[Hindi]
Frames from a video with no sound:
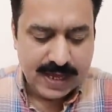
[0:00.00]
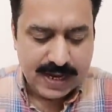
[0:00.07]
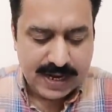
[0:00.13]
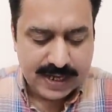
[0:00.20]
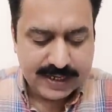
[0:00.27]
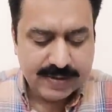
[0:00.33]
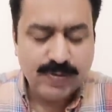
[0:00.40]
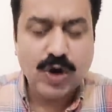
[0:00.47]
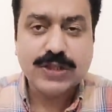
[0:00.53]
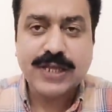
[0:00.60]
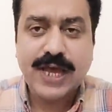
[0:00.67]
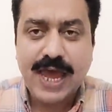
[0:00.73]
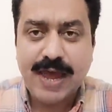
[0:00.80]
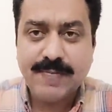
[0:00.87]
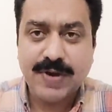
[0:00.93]
लेकिन
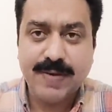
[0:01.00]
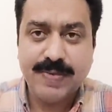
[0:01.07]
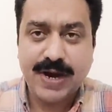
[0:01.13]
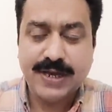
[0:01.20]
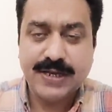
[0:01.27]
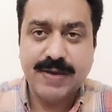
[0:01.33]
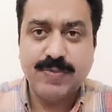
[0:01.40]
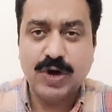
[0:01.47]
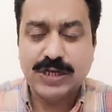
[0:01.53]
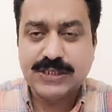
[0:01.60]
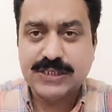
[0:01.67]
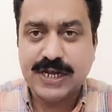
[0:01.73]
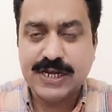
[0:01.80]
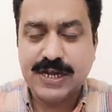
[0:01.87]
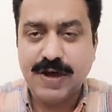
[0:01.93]
बहुत अहम खबर आई है बहुत
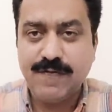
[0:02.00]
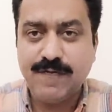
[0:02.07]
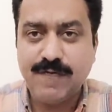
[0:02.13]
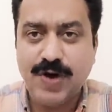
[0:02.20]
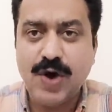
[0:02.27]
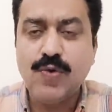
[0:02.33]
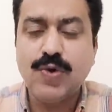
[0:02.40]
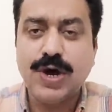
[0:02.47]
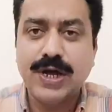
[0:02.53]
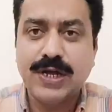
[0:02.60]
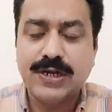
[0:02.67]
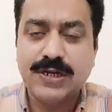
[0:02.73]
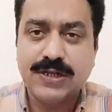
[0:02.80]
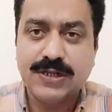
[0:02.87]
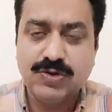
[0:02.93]
सारी अफवाहों का
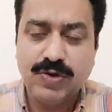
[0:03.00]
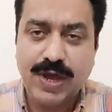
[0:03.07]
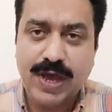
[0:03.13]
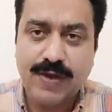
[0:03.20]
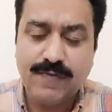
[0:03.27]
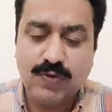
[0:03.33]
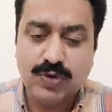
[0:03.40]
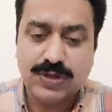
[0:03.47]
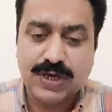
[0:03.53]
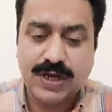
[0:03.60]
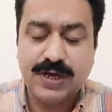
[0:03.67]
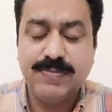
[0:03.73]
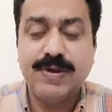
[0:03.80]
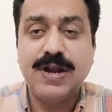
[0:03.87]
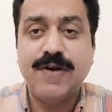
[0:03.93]
जो है वो
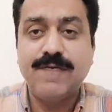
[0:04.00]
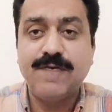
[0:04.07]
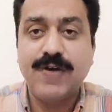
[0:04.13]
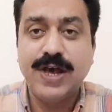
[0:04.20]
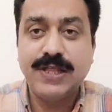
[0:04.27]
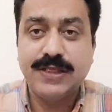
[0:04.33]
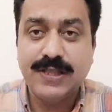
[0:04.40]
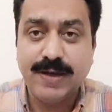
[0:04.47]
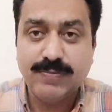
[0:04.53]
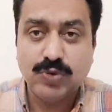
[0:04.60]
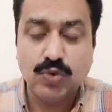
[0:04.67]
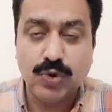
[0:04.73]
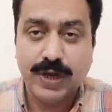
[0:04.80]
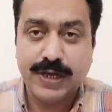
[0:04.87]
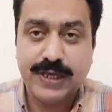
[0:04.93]
तकरीबन अफवाहें दम
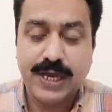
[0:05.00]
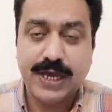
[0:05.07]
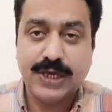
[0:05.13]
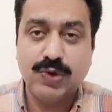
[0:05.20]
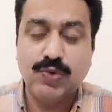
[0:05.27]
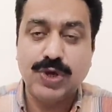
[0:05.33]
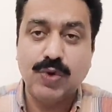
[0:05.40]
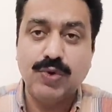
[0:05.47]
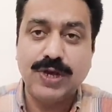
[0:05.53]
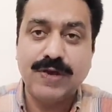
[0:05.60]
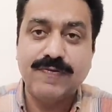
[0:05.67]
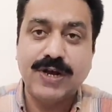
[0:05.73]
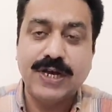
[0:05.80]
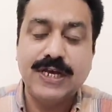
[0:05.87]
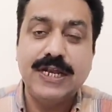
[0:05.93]
तोड़ गई हैं क्योंकि उनके
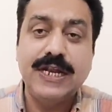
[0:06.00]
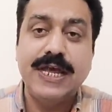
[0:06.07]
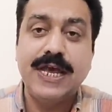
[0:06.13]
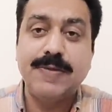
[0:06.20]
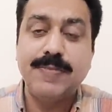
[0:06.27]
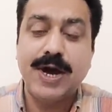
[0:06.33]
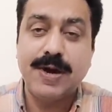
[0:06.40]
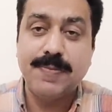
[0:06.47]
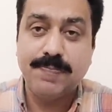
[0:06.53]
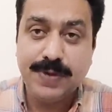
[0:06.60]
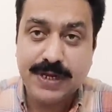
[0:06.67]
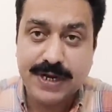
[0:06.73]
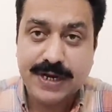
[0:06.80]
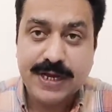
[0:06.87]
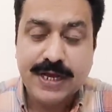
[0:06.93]
वकील ने एक बार
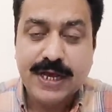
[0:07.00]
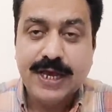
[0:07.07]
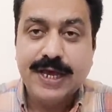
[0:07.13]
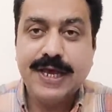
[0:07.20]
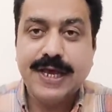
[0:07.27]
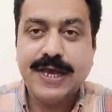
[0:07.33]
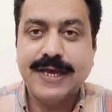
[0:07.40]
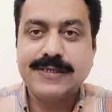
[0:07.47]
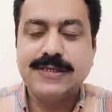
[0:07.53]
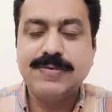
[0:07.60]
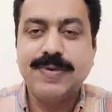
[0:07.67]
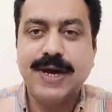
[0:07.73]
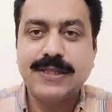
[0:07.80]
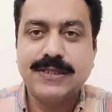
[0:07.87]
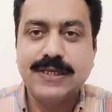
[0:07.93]
फिर एक ऐसी
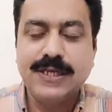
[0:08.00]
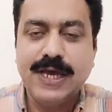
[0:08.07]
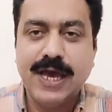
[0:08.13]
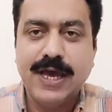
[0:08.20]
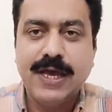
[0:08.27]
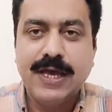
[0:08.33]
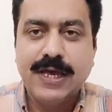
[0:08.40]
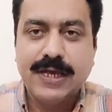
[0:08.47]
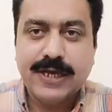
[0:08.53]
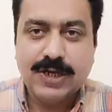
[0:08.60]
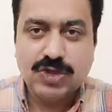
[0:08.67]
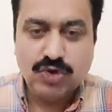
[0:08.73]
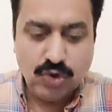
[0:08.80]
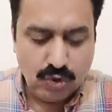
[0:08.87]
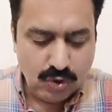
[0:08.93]
बात की है कि
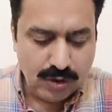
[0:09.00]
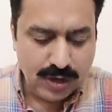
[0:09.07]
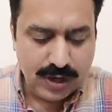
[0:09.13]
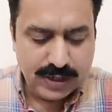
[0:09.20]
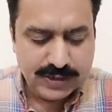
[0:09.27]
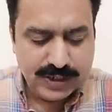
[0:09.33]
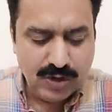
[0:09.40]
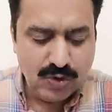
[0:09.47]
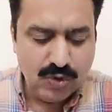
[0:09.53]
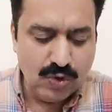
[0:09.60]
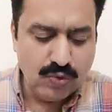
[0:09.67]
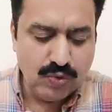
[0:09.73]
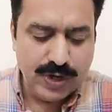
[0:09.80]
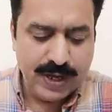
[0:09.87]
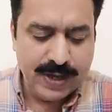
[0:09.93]
जो जिन
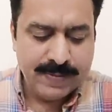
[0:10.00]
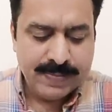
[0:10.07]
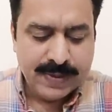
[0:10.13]
लोगों ने